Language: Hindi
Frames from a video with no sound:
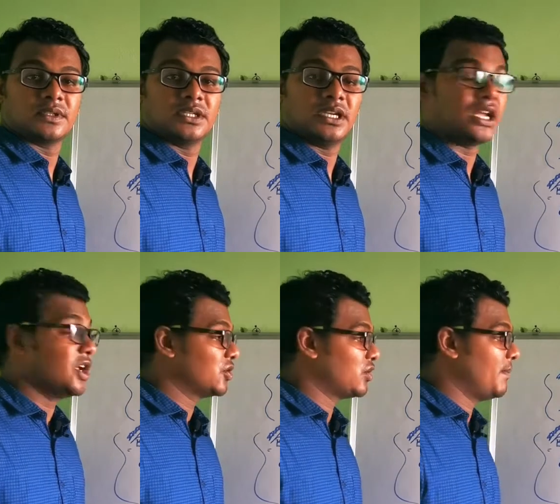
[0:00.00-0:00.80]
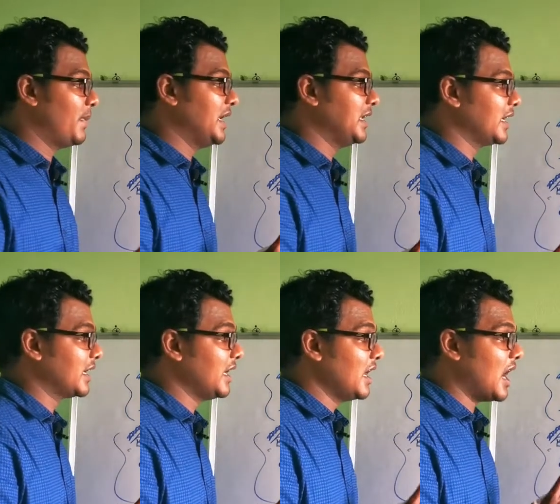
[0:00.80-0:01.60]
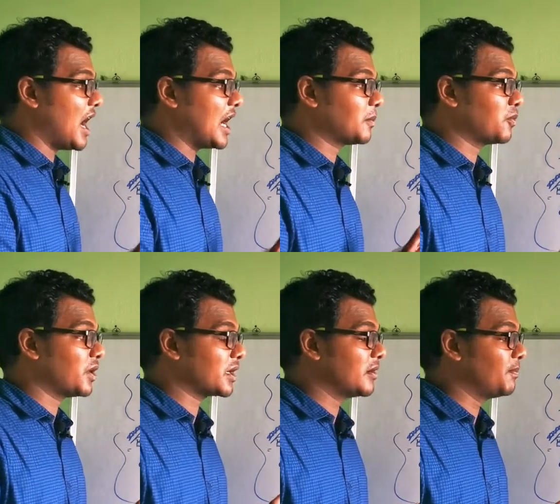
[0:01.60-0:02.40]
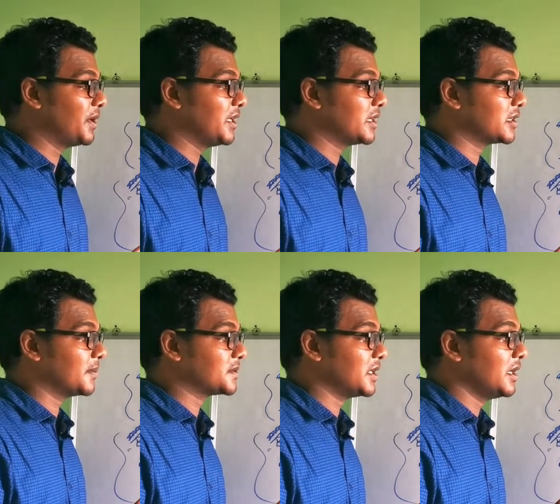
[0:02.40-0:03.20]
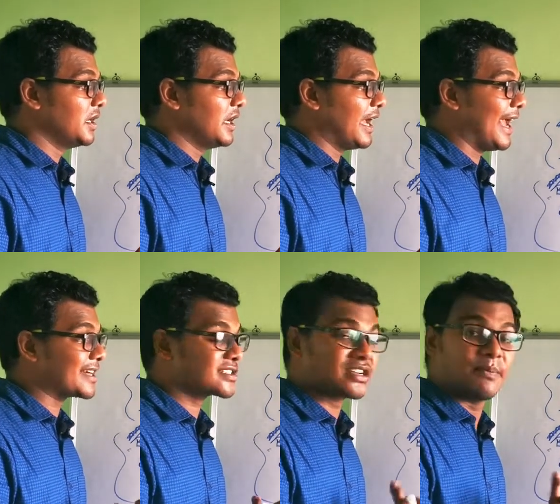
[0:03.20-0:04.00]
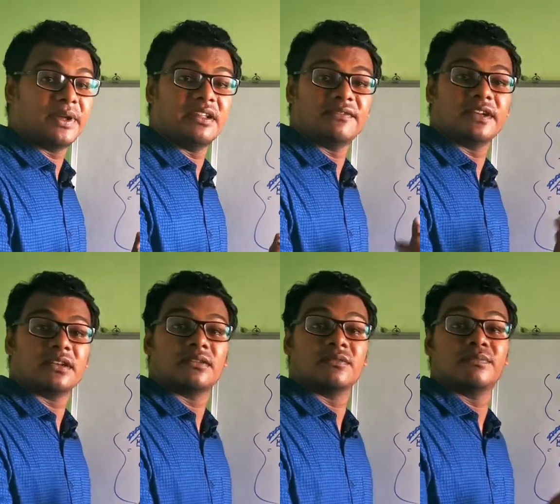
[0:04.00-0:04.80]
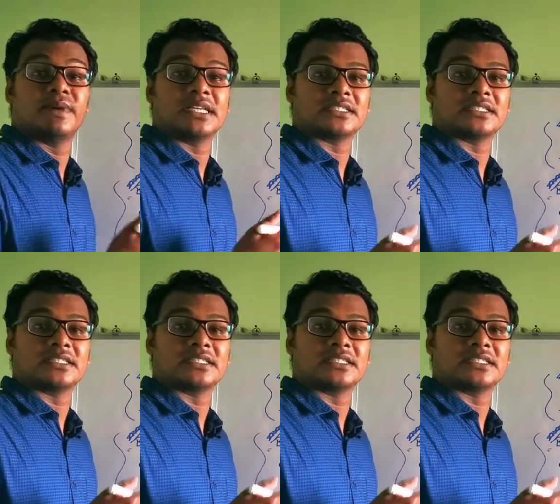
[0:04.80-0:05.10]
ठीक है तो हम महीने के आठ प्रोडक्ट कंपनी की तरफ से एक्स्ट्रा बेनिफिट पा